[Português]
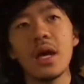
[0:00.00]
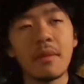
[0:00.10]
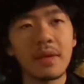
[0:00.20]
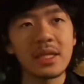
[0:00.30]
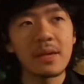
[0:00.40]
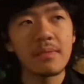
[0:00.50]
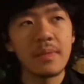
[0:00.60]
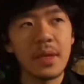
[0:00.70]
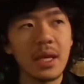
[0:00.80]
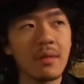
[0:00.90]
mas
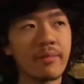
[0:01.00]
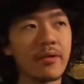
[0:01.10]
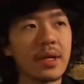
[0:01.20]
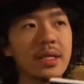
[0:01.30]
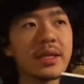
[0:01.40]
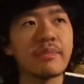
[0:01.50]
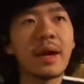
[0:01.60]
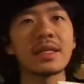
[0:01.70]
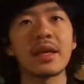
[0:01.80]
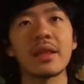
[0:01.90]
também porque se
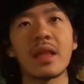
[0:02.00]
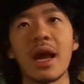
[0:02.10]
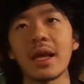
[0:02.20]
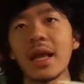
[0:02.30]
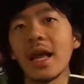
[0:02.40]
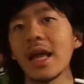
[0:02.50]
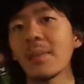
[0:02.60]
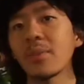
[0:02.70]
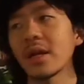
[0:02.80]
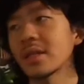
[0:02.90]
passa naquela
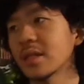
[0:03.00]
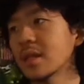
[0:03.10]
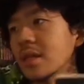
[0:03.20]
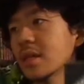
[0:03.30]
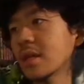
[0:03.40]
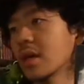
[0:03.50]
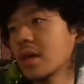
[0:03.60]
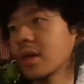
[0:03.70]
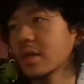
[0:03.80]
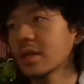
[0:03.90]
época de
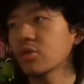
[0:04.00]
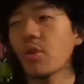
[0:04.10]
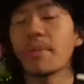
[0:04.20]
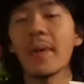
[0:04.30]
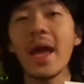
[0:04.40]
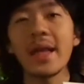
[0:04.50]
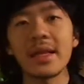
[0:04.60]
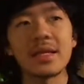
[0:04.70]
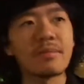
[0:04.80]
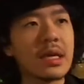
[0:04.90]

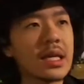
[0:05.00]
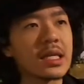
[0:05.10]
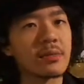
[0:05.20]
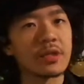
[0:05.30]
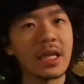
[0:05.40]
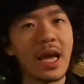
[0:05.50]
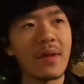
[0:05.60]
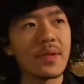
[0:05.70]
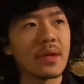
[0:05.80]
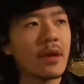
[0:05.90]
descobertas mesmo,
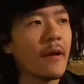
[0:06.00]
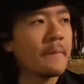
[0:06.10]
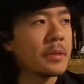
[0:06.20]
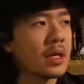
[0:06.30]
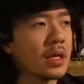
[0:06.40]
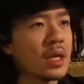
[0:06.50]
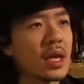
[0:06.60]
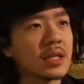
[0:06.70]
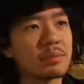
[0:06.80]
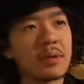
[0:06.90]
sabe? Em que
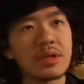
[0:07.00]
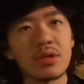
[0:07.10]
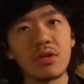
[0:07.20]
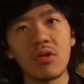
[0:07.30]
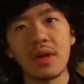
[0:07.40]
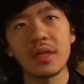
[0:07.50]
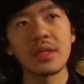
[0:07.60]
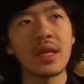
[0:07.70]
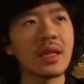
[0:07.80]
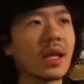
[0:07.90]
as
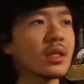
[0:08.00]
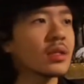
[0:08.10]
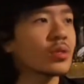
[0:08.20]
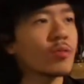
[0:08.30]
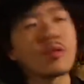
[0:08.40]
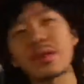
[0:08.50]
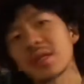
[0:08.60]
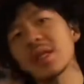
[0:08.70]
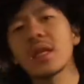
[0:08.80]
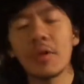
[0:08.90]
pessoas ainda
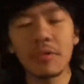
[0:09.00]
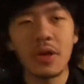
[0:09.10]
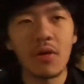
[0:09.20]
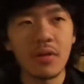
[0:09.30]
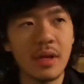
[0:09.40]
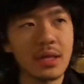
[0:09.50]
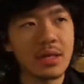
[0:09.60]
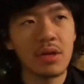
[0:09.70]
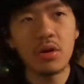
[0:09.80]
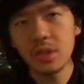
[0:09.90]
discutiam teorias
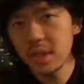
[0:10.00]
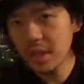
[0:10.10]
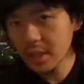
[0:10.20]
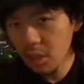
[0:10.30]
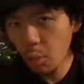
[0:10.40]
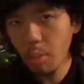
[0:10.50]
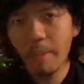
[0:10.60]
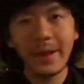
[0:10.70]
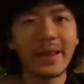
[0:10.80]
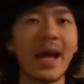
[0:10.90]
que hoje já estão
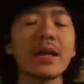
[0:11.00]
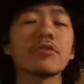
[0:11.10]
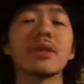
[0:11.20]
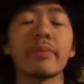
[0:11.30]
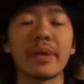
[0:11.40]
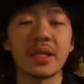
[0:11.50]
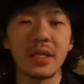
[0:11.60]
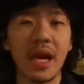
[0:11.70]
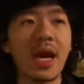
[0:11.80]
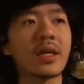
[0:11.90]
para lá de
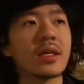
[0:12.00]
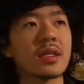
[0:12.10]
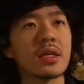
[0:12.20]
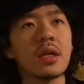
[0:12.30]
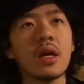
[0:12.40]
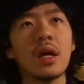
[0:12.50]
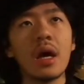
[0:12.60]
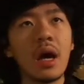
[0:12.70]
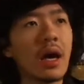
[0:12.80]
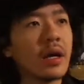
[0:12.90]
ultrapassadas,
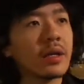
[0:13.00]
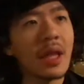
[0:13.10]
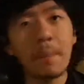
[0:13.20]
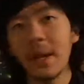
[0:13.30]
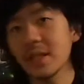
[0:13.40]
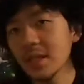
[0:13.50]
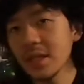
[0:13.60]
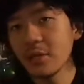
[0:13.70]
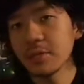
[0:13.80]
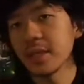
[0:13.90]

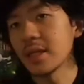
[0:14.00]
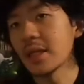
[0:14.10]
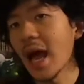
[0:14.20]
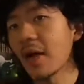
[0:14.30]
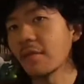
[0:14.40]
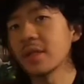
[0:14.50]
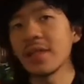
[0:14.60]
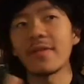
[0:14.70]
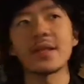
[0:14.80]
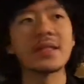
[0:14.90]
antepatiam ah, se Darwin
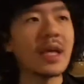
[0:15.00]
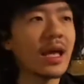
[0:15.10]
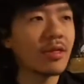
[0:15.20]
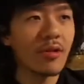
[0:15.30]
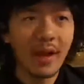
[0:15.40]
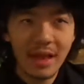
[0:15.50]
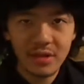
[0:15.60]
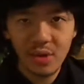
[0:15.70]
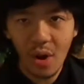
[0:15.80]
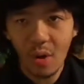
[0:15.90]
estava certo ou era
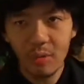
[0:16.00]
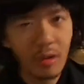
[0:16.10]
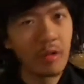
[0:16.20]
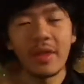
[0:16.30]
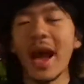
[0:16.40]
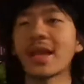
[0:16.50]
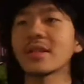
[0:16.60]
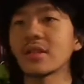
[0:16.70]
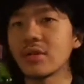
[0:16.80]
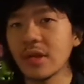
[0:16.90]
só um
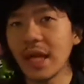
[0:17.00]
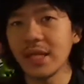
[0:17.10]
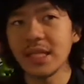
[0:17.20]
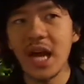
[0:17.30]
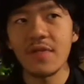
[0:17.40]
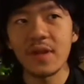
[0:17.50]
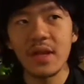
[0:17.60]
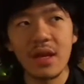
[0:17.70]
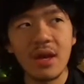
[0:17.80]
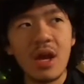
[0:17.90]
lunático que achava
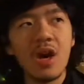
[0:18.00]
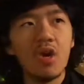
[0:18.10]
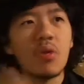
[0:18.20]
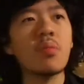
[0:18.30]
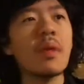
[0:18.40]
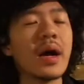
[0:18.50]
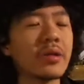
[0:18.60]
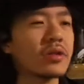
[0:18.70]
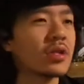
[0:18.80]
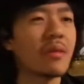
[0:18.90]
que
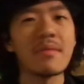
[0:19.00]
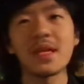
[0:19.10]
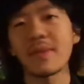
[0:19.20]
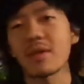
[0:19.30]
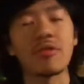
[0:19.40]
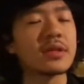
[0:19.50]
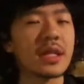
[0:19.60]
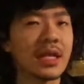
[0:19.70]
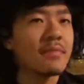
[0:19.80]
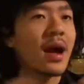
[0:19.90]
humanos são a mesma
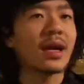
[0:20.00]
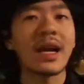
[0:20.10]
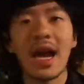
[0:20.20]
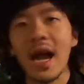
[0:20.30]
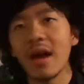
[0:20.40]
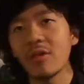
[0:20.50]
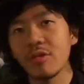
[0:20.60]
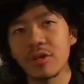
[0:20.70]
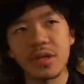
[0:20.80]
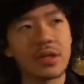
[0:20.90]
coisa que
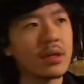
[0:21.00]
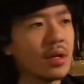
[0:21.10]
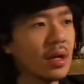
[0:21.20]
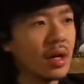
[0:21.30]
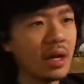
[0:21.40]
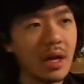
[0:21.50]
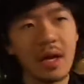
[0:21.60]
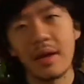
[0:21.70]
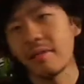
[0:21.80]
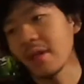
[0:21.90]
macacos,
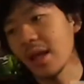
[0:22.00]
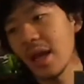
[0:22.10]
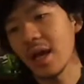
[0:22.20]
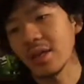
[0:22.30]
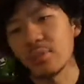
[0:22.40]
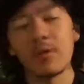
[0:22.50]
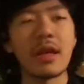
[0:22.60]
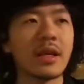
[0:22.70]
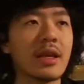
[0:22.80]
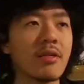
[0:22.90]
ah, que, as
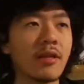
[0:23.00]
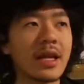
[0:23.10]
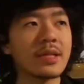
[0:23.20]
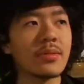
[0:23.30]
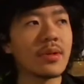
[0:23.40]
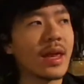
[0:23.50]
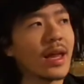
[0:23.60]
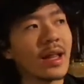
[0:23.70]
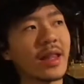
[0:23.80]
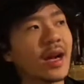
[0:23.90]
mulher, que lugar de
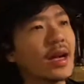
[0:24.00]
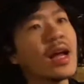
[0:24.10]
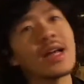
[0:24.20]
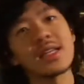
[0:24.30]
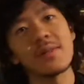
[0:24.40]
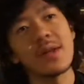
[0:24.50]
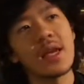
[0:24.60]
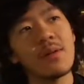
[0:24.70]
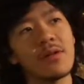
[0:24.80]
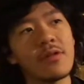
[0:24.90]
mulher lá na casa
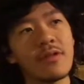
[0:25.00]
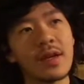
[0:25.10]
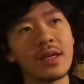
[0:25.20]
mesmo,